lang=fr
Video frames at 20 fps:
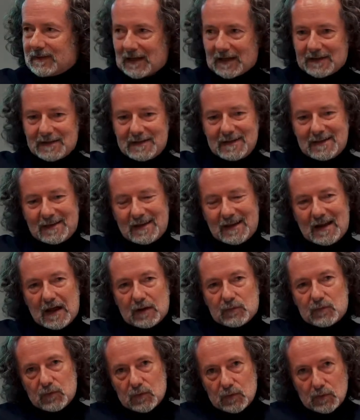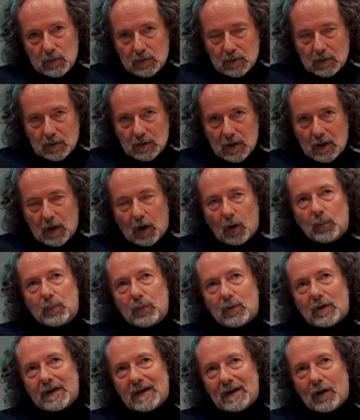Tandis que la vue, on
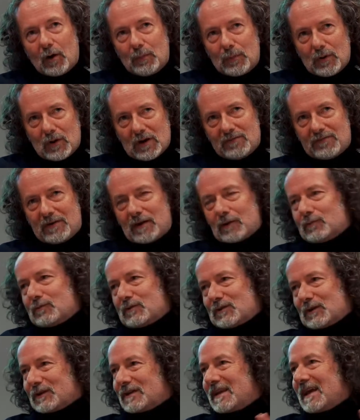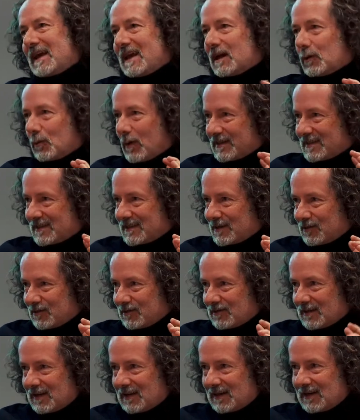pourrait, on pourrait faire une sorte
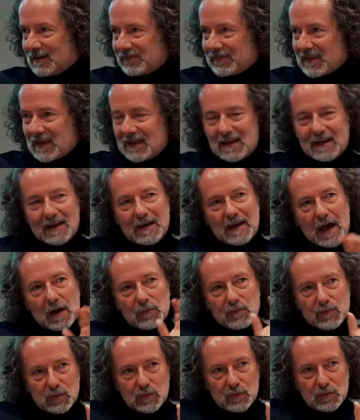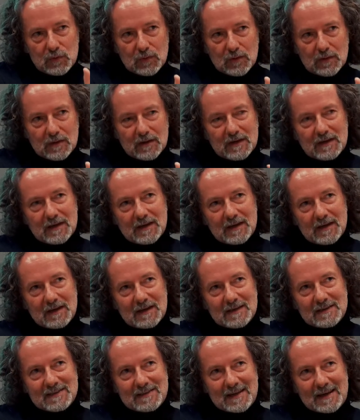d'équation. Hein. Mm-hmm. Mm-hmm. La vue,
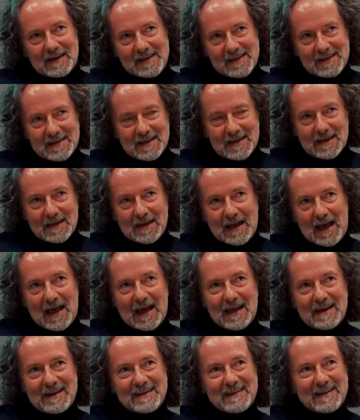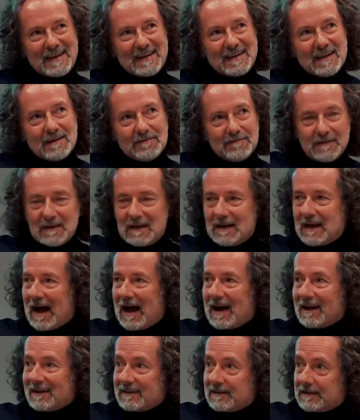euh, c'est lié à l'idée des villes
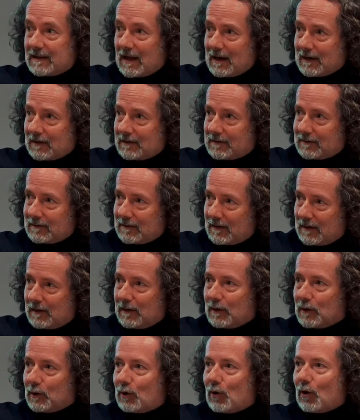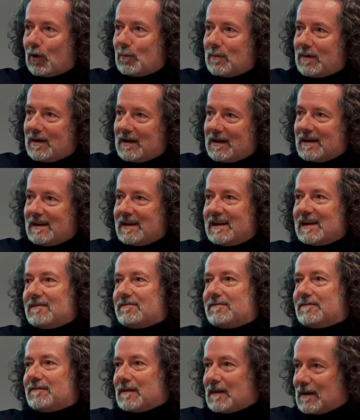intactes, comme
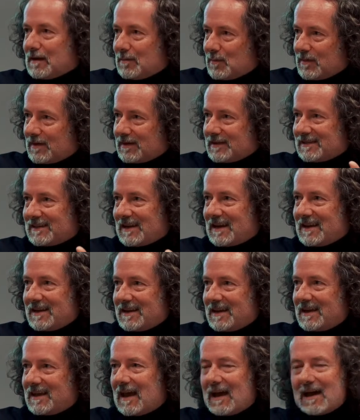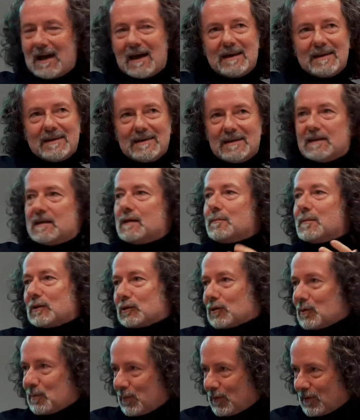les films, c'est lié à l'idée de
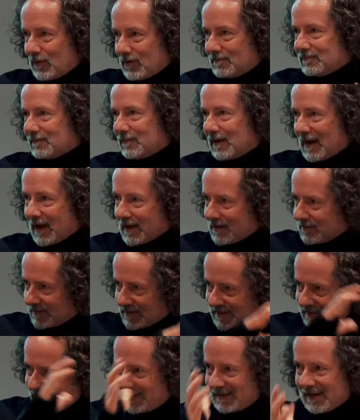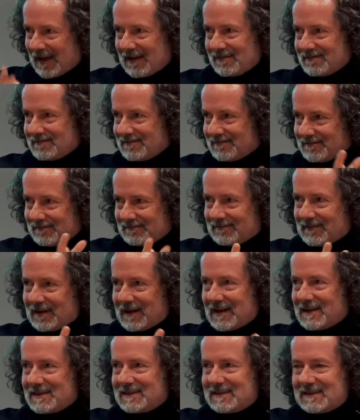métropoles. Voilà, mm-hmm. une
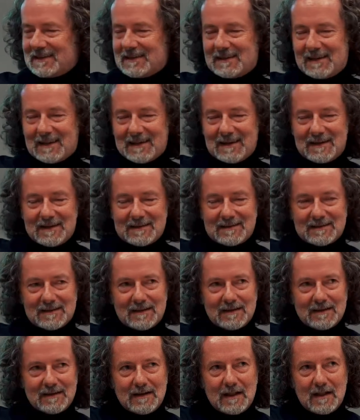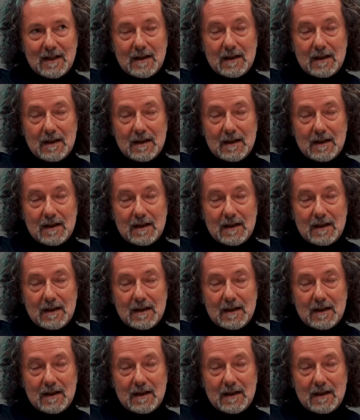grande synthèse. Hein.